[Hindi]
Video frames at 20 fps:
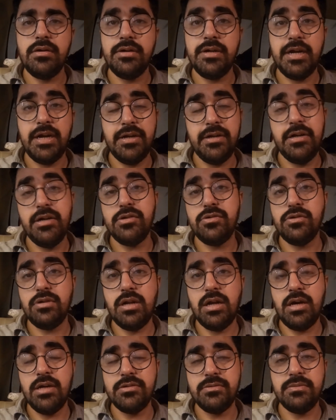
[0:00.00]
टेंडर तो
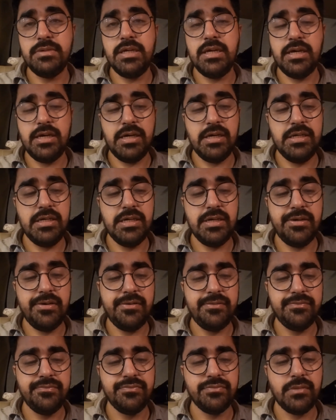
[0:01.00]
लाजमी है ही है
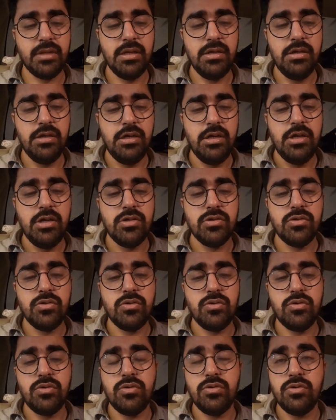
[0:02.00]

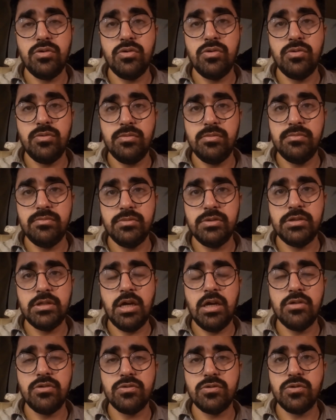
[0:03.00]
तो
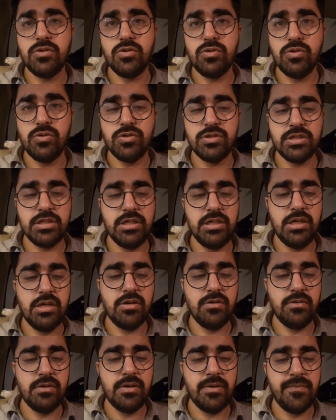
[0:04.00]
साथ उसको रोस्ट किया
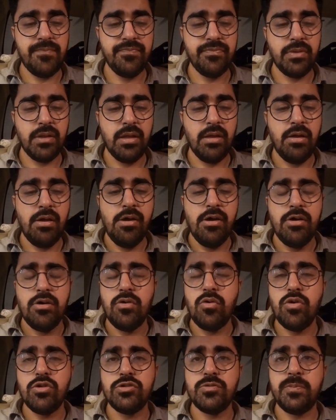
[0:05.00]
हुआ
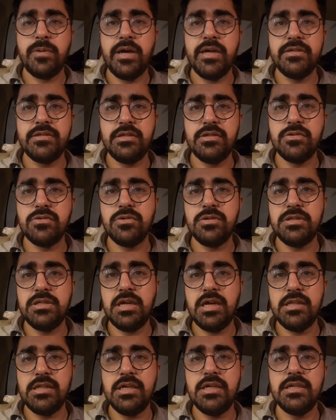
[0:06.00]
और स्पाइसेस कुछ
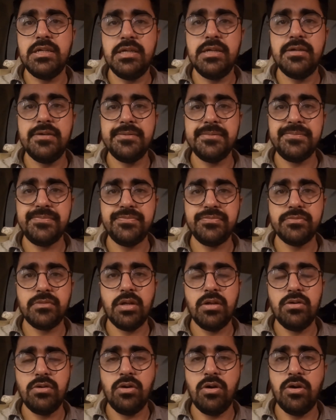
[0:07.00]
ज़्यादा नहीं
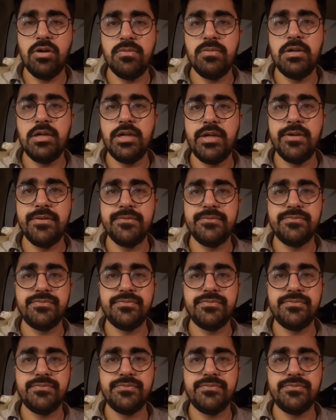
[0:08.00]
है नॉर्मल है